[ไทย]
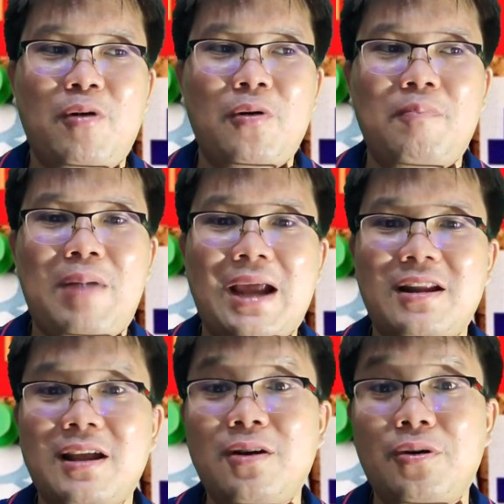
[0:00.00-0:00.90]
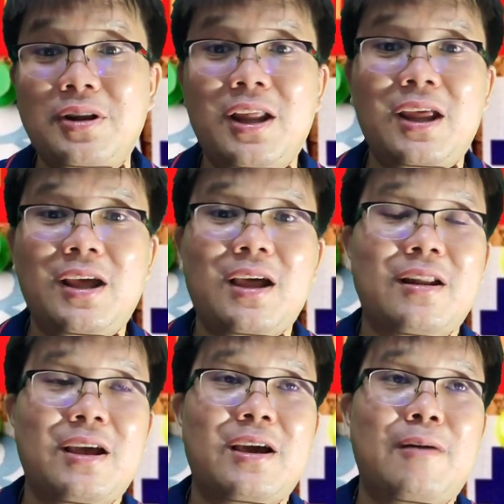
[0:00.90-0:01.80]
ปกปั้นให้คนทิ้งอะ
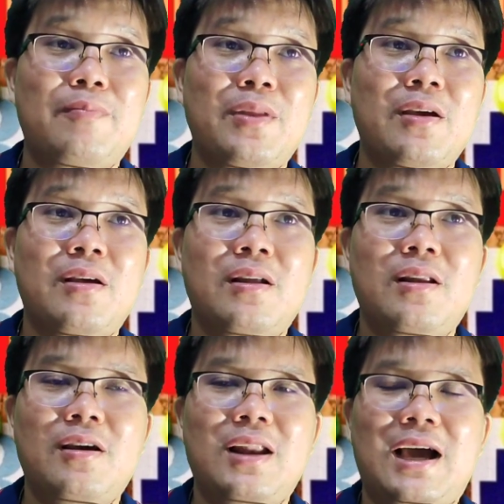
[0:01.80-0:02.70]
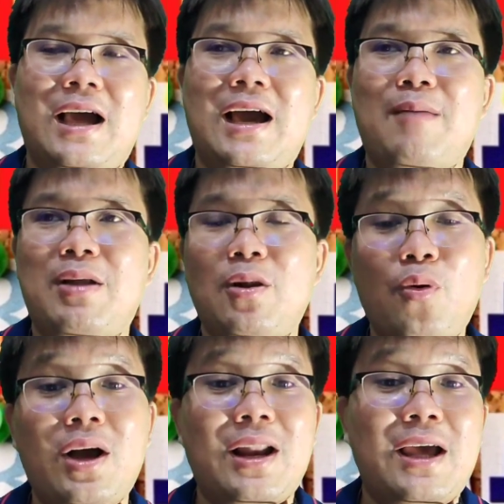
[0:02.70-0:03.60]
นะครับหรือราคามัน
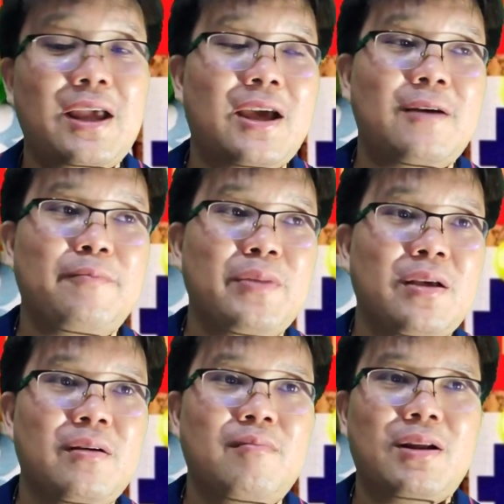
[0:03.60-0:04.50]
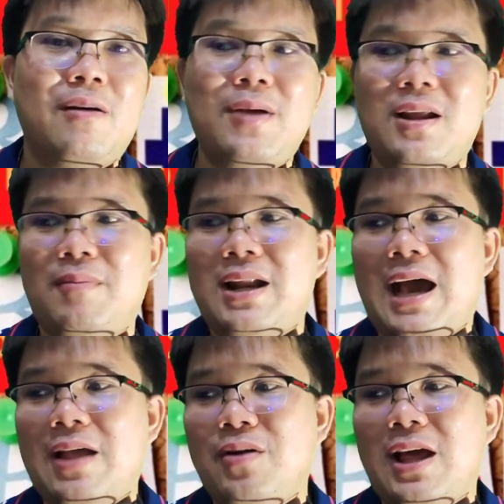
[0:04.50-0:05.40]
ร่วงอะไรอย่างเงี้ยมันก็เป็นธรรม
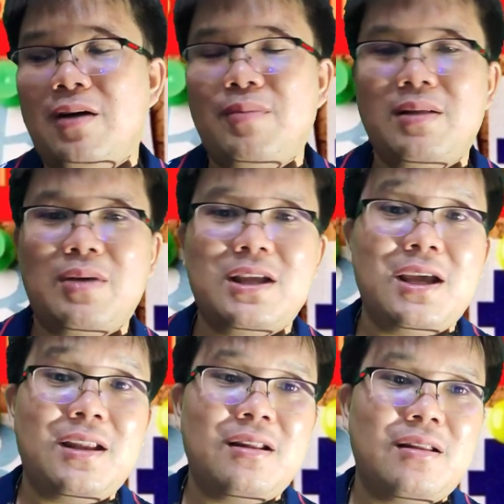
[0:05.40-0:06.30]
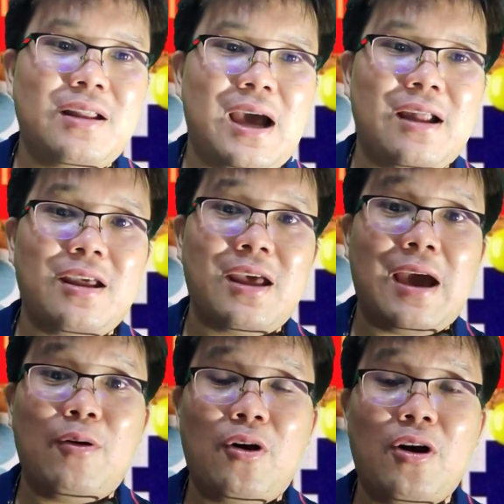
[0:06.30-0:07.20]
ดาอยู่แล้วมันไม่ใช่หน้าที่
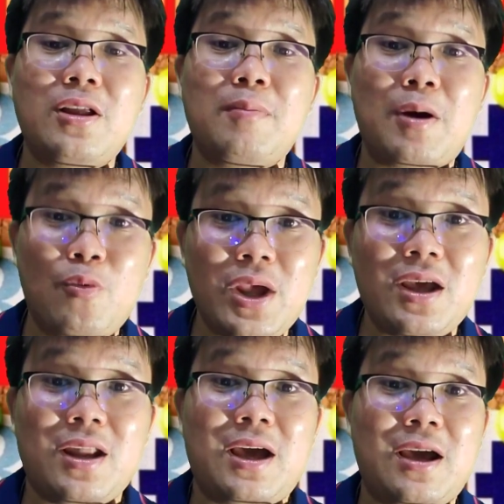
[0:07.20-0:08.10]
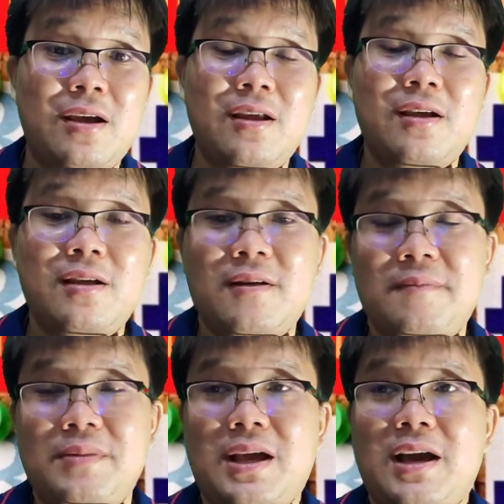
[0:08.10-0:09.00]
แอลคอยจะมาวิ่งอะนะ
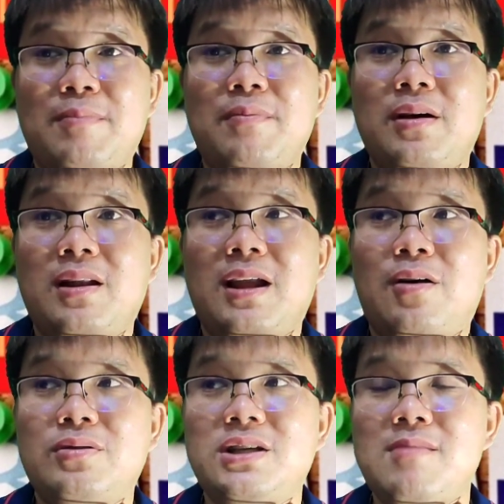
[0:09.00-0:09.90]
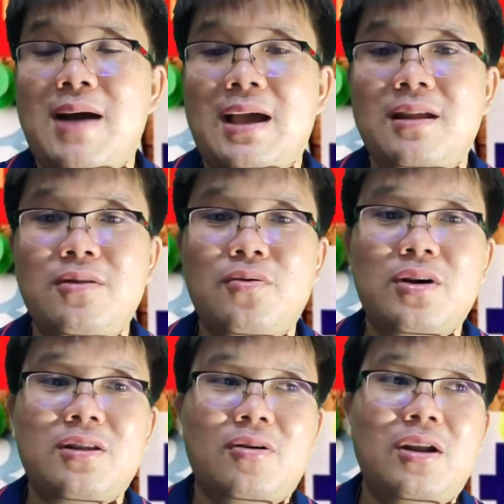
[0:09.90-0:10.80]
นะครับแล้วชีบะอินุ
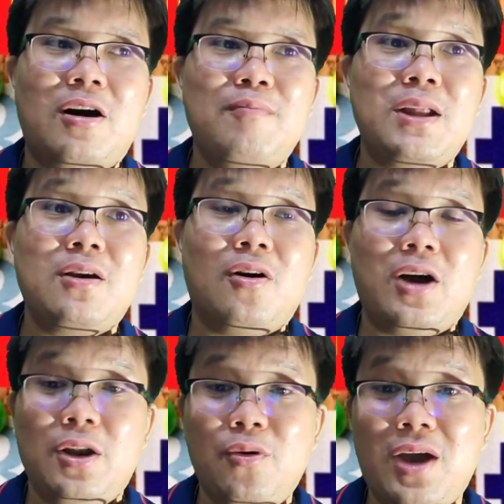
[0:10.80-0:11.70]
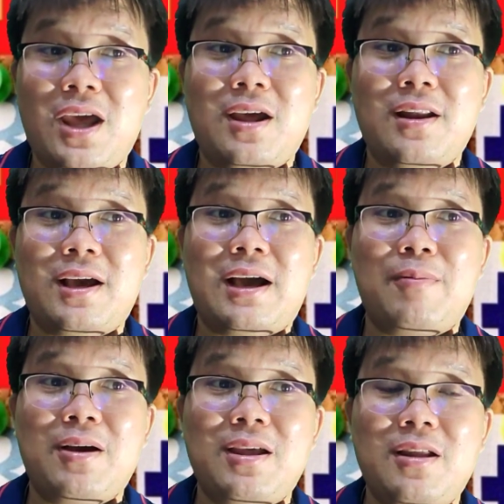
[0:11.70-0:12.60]
ก็ต้องรอบิตคอยด้วยนะครับ
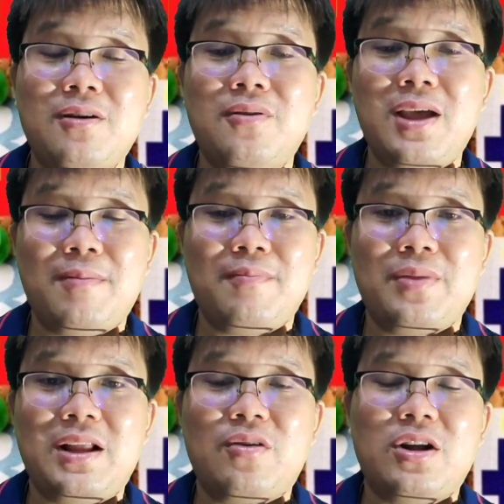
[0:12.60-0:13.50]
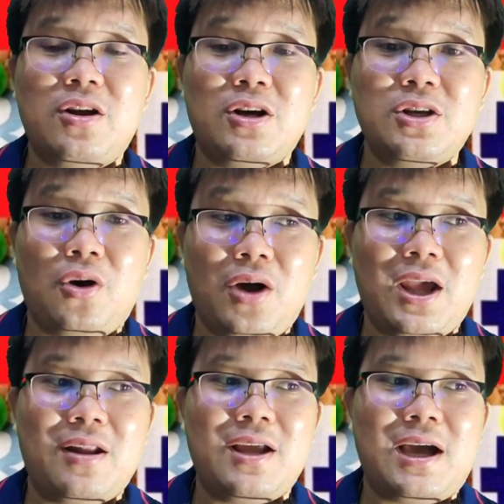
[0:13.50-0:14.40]
ก็อีเธอเรียมแล้วก็ดอทคอย
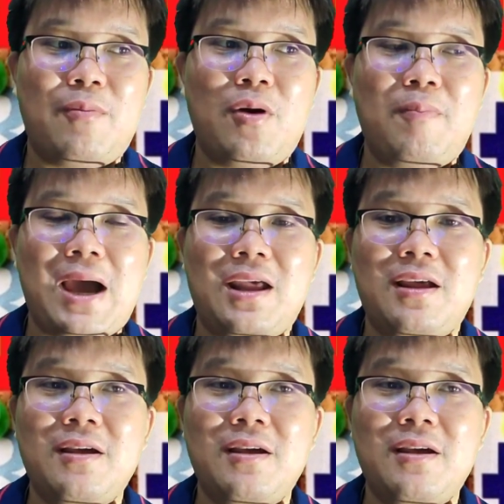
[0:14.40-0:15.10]
นะครับว่าไป